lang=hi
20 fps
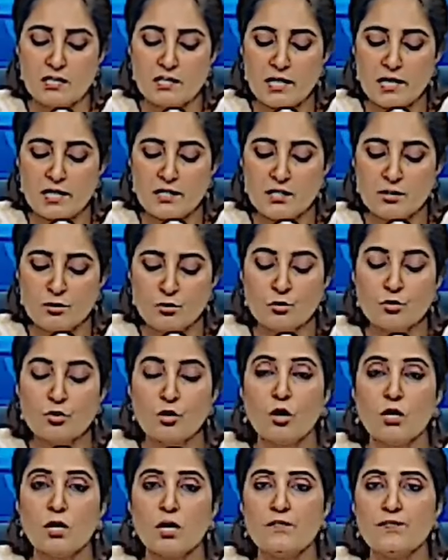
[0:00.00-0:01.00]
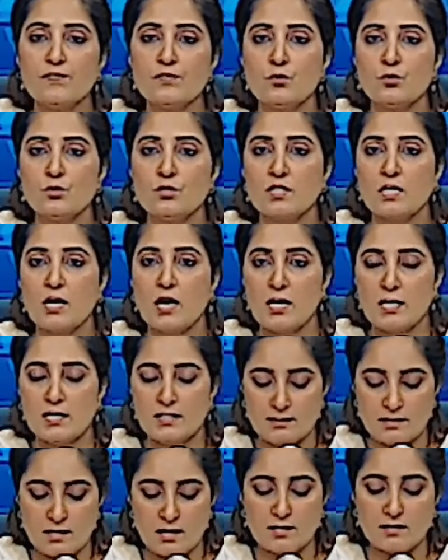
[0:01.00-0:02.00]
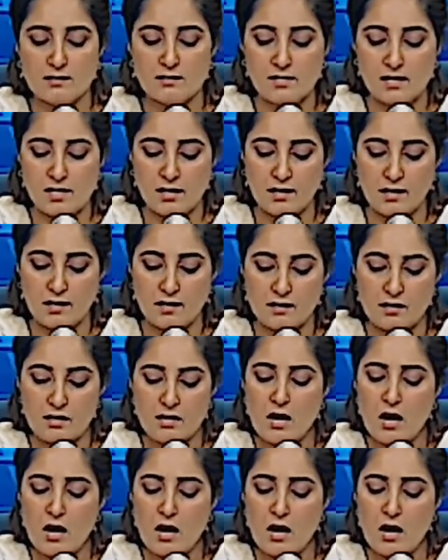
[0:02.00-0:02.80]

गहरे दुख और अफसोस का इजहार किया है